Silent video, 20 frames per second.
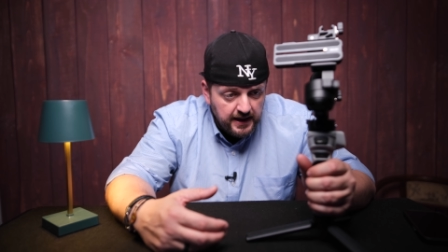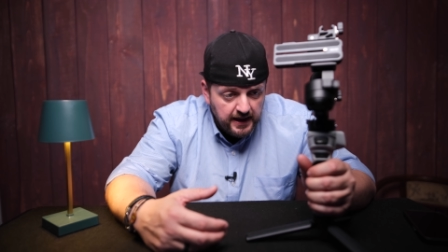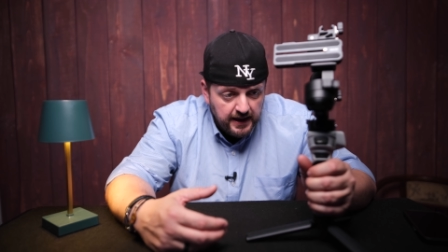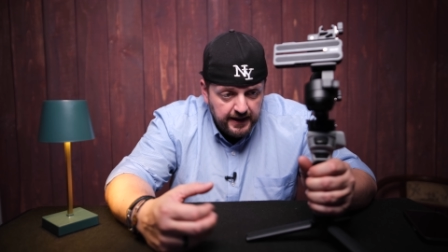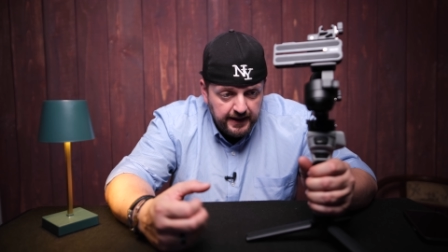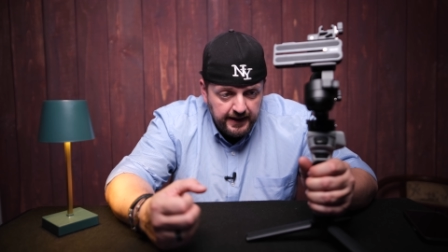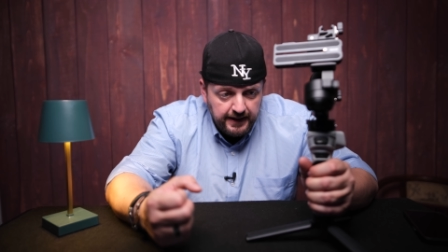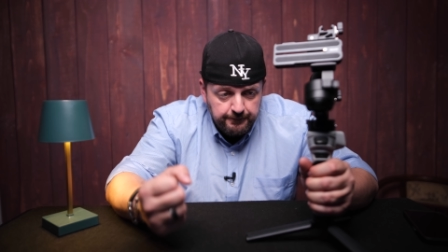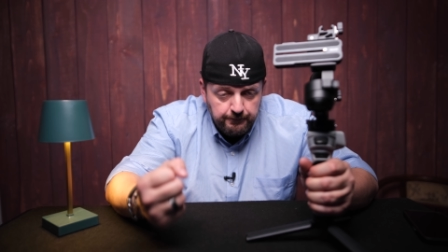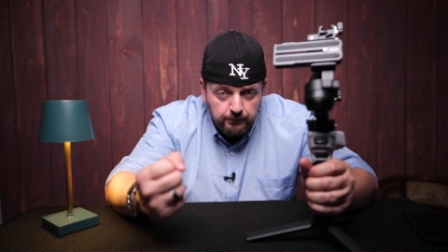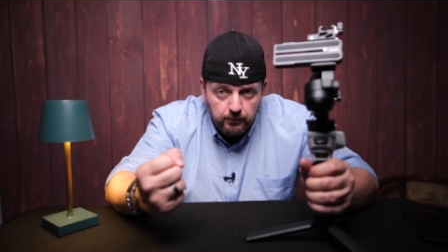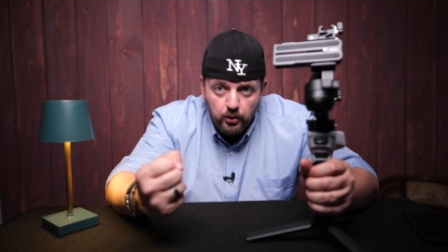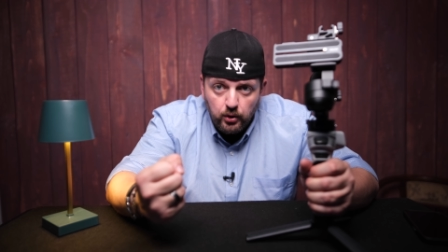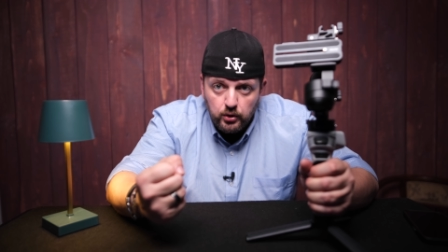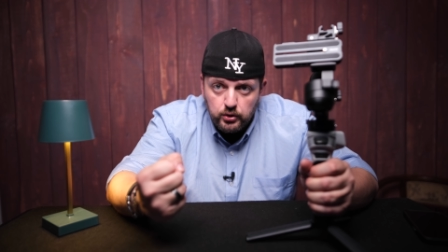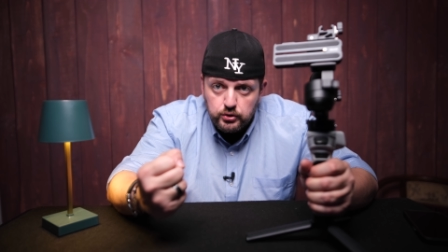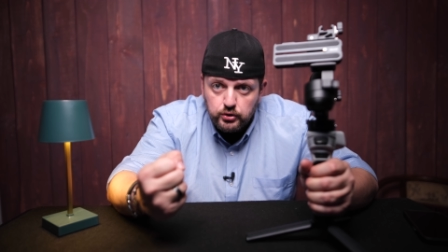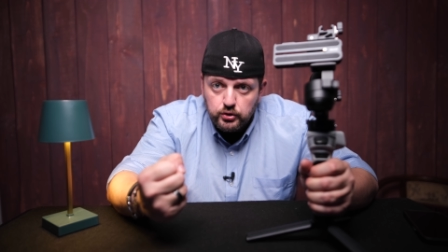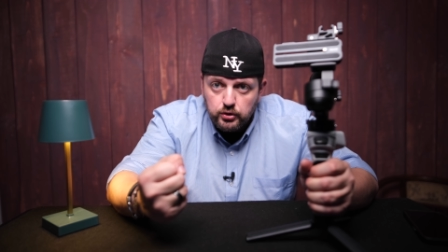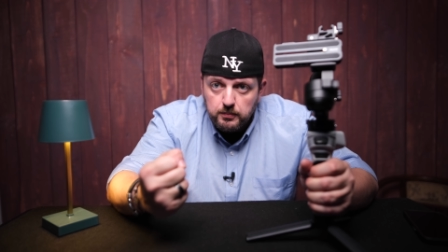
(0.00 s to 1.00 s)
è
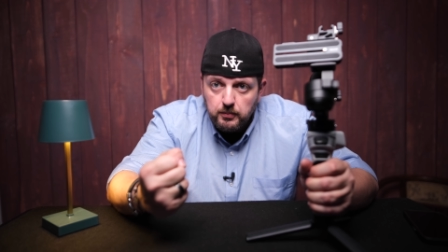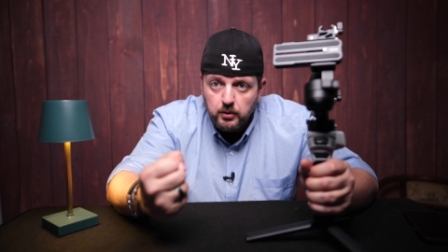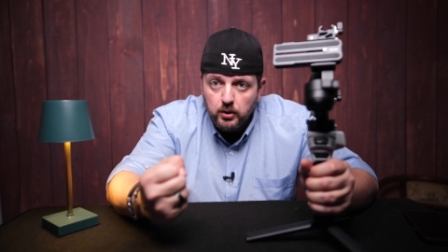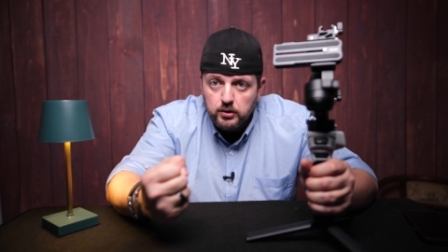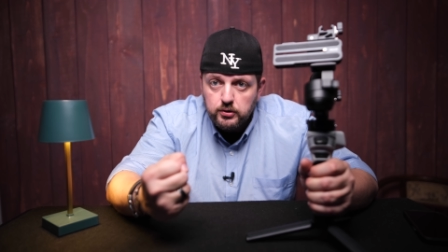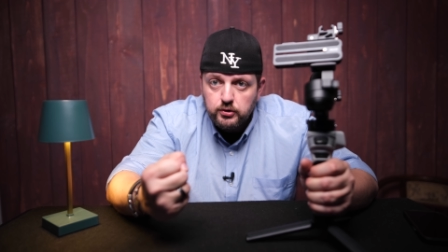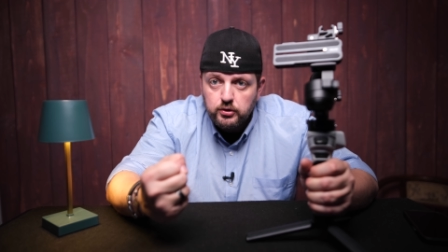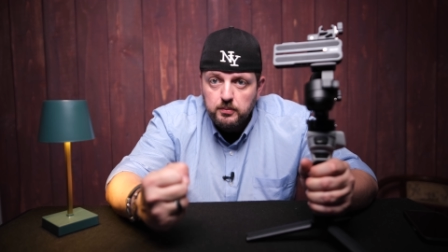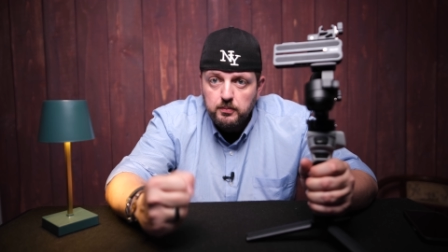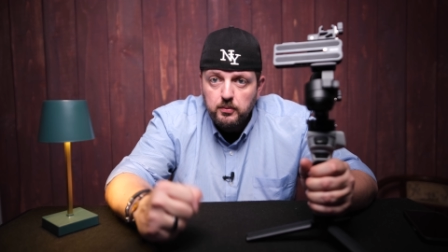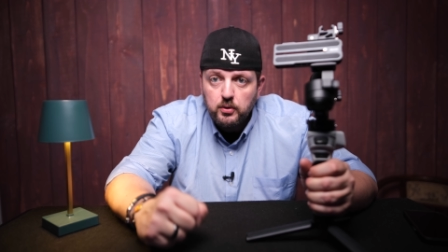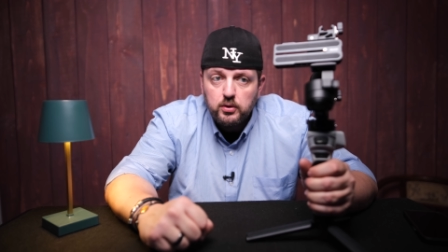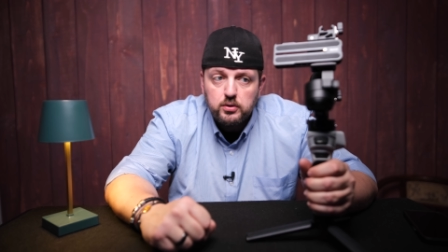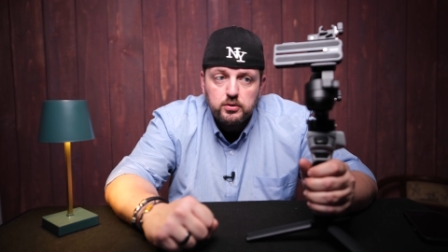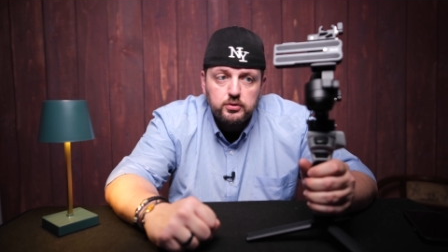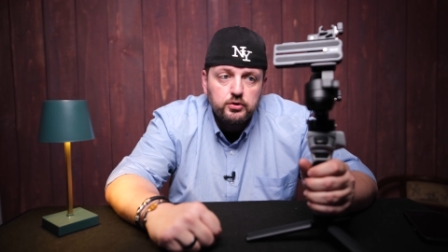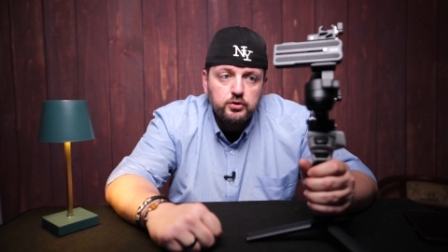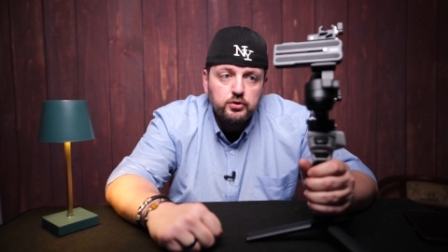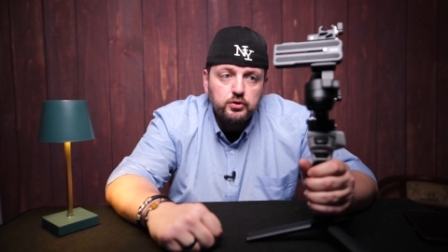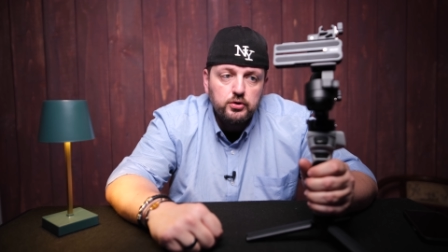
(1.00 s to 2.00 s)
molto molto
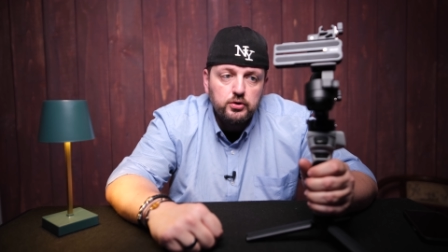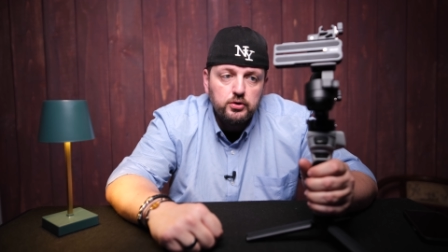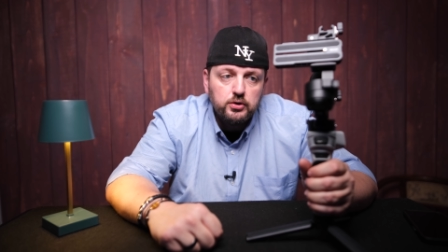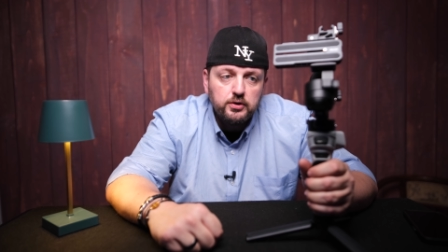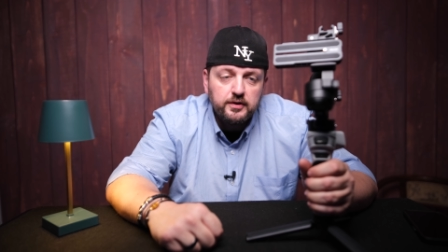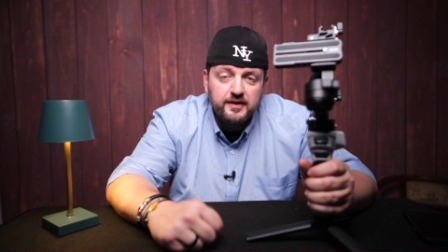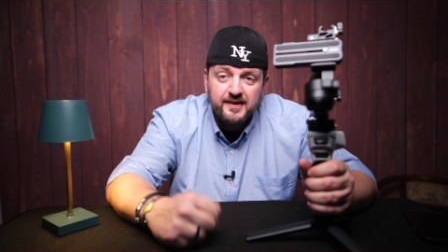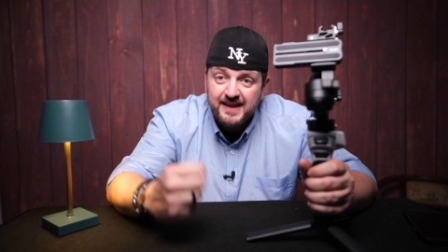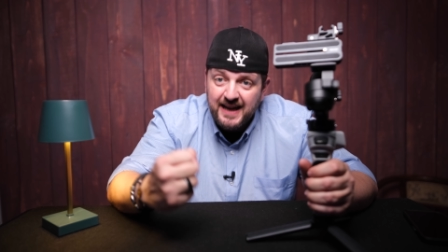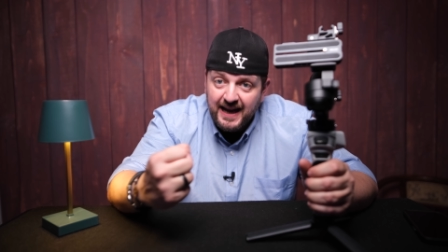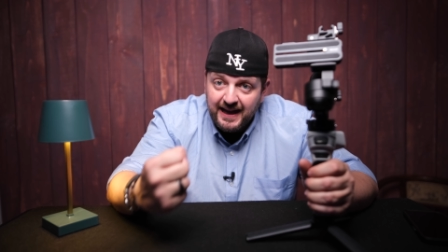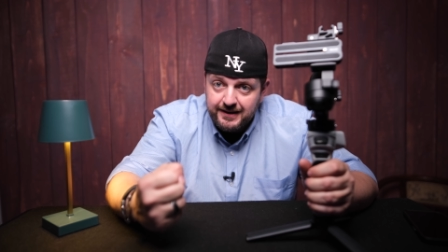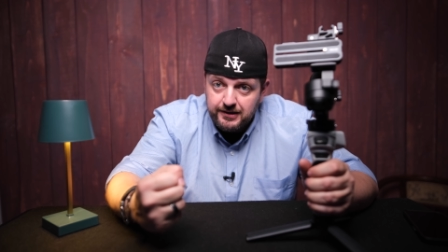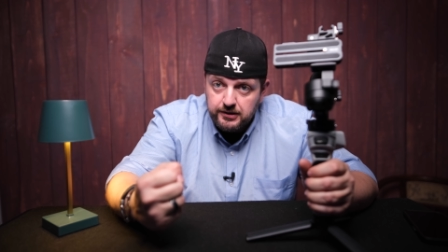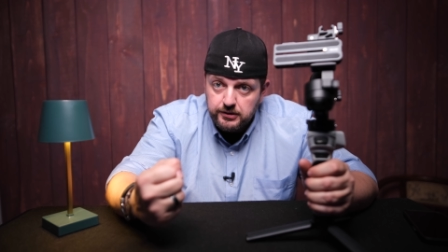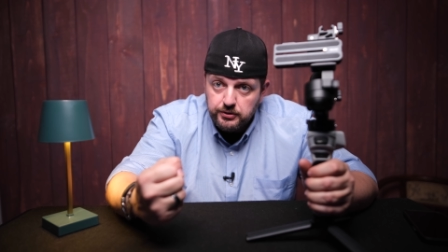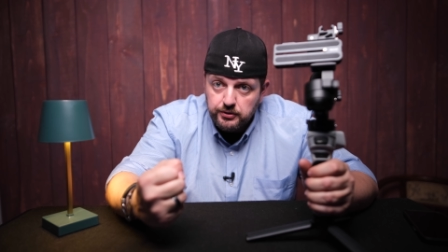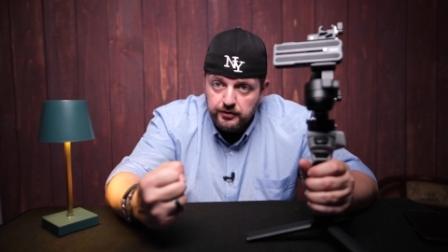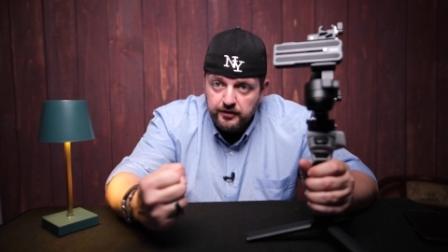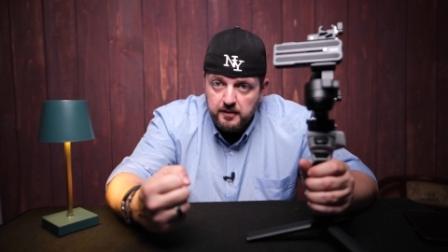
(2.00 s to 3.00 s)
molto
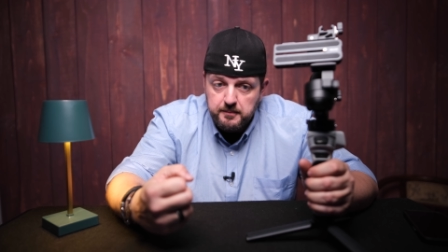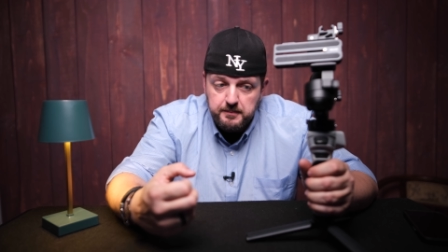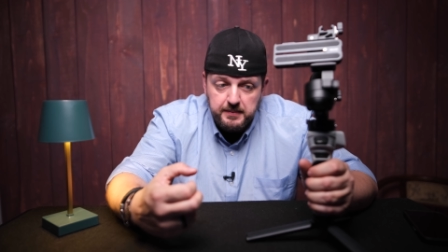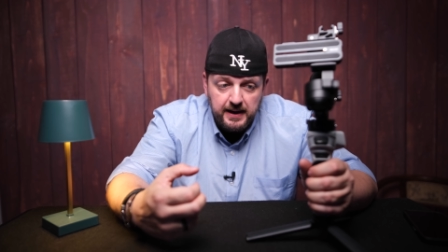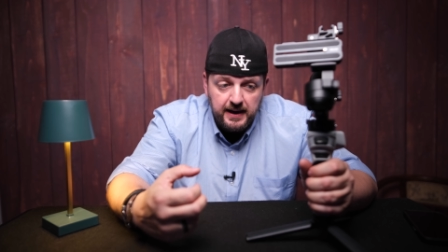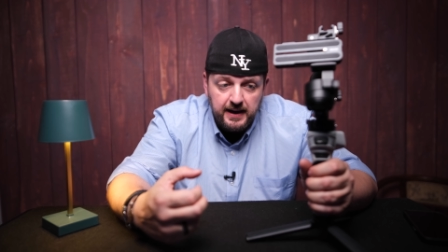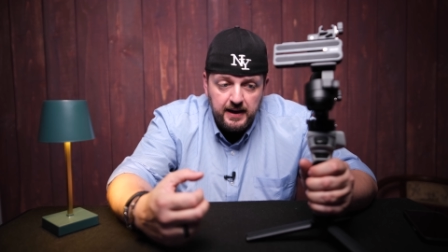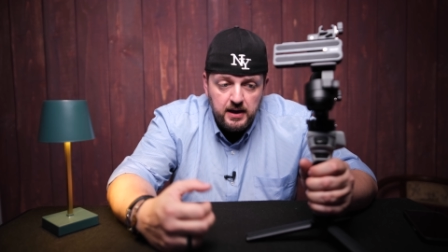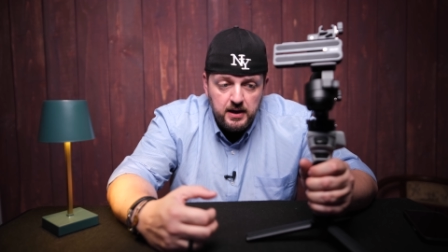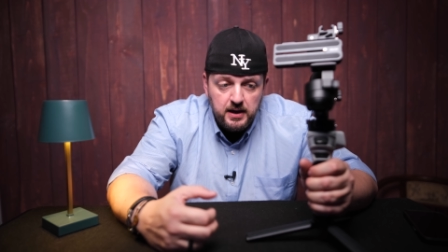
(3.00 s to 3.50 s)
saldo sembra